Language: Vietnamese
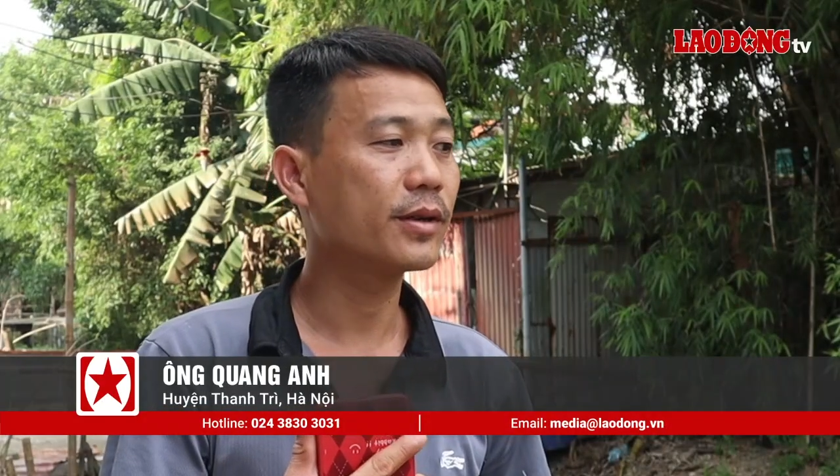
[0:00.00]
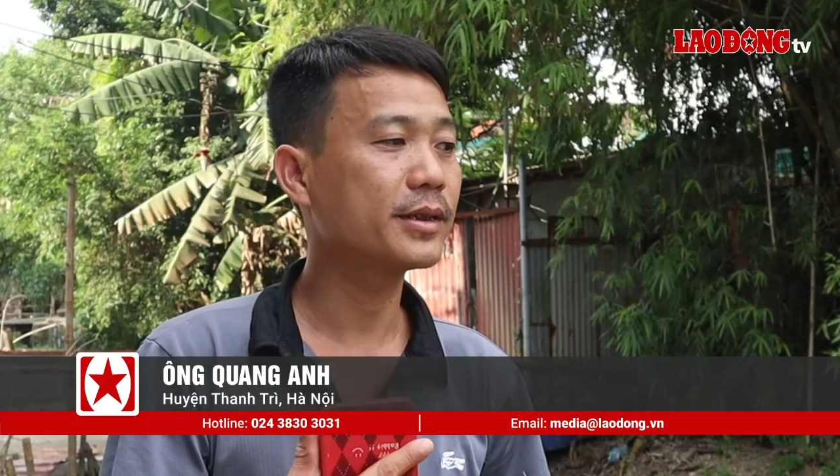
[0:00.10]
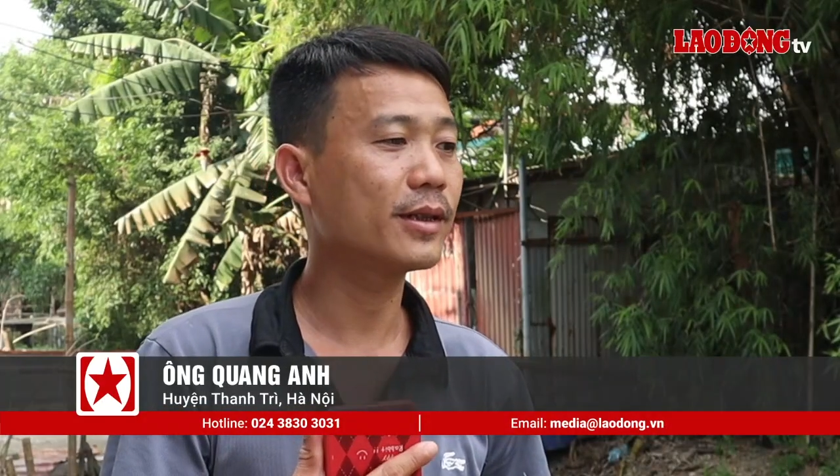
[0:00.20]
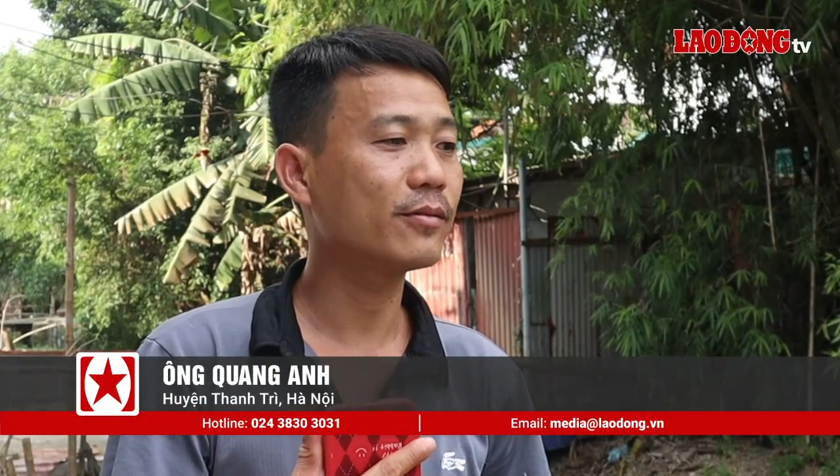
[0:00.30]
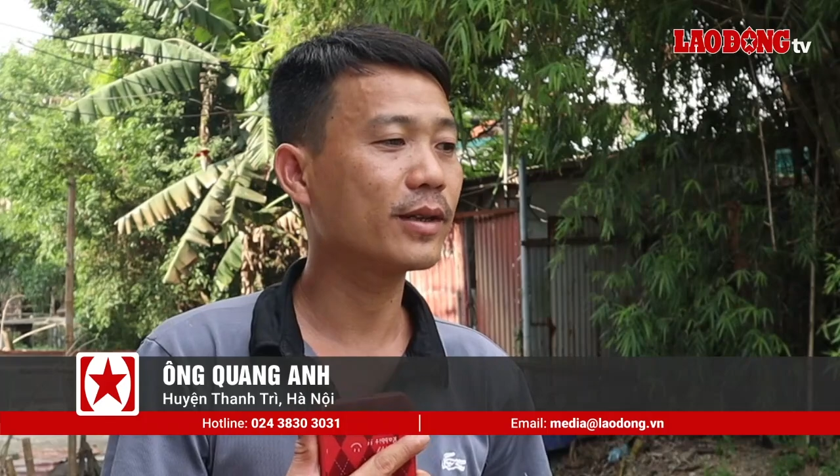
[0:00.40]
con
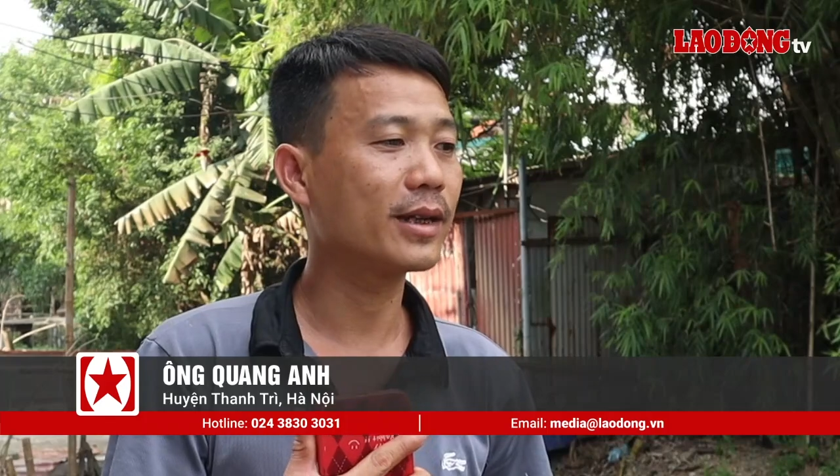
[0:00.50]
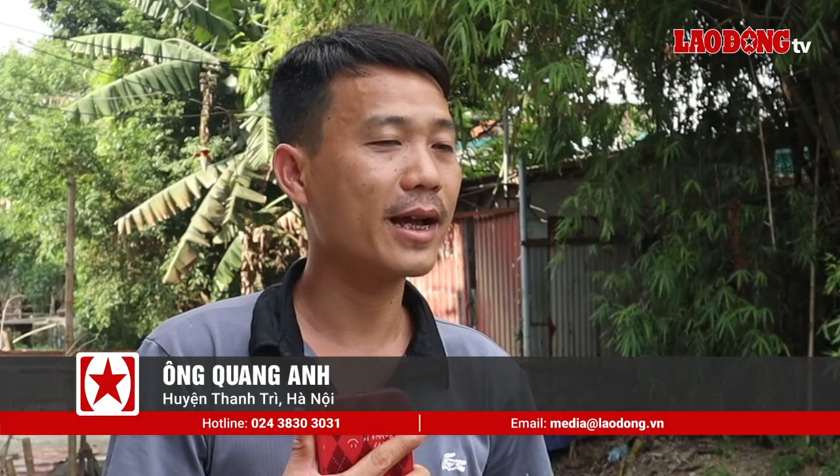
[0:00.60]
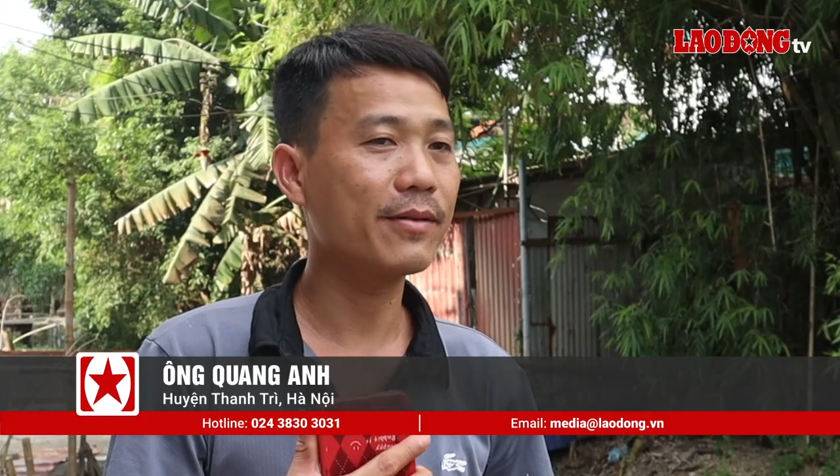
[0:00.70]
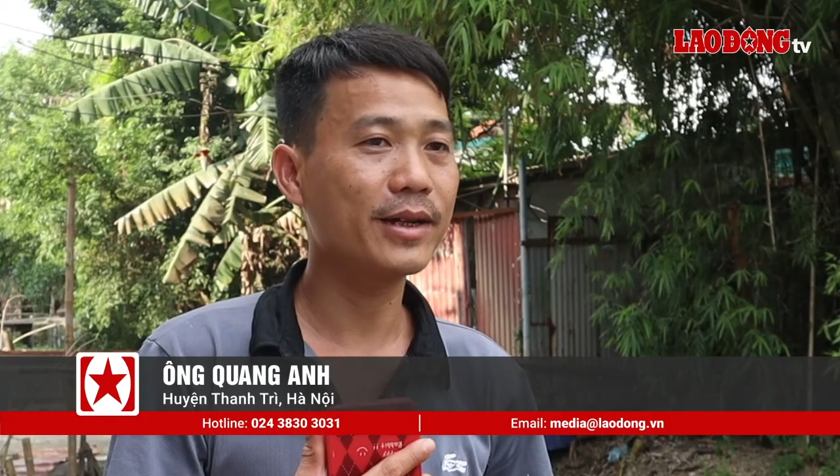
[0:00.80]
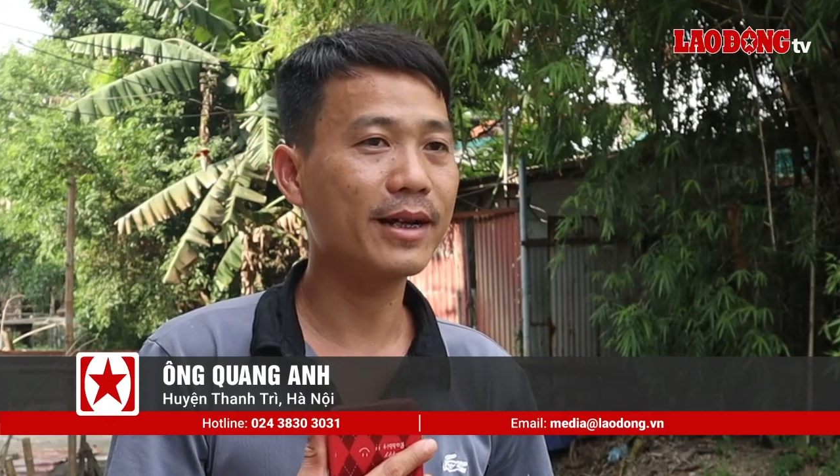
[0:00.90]
sông này
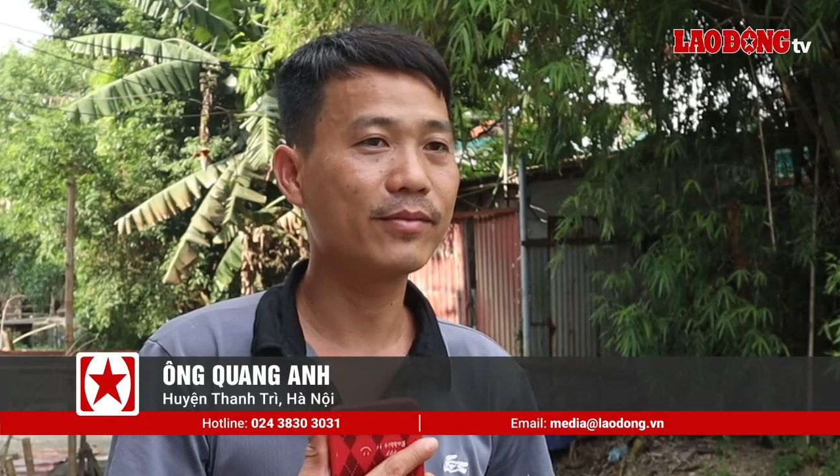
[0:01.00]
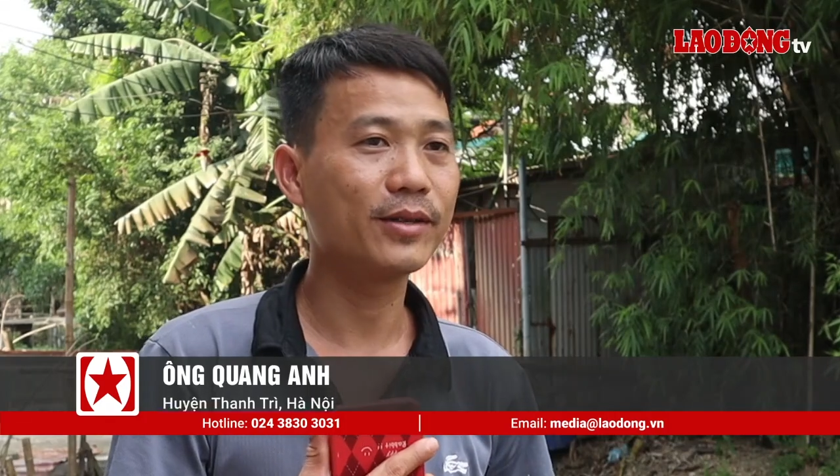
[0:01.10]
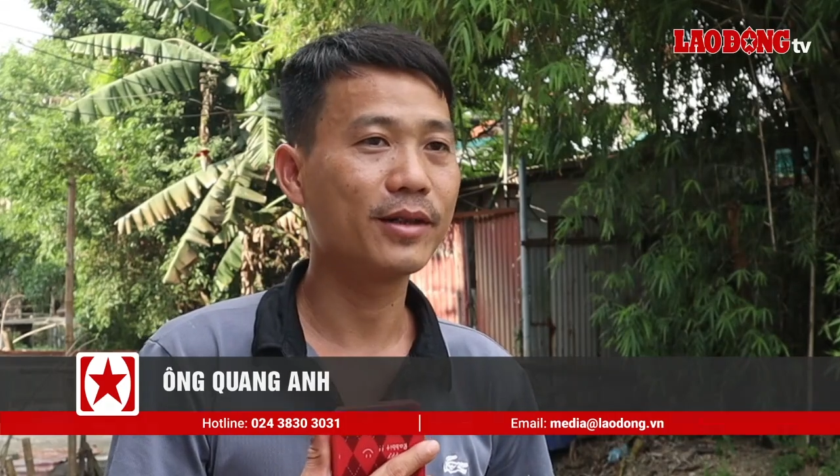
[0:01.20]
20 năm